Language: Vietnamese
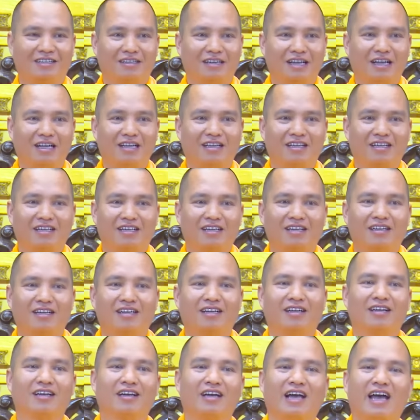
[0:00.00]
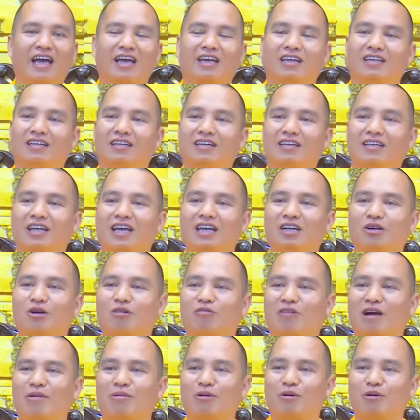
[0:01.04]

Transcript: Đấy, ngày thứ nhất của pháp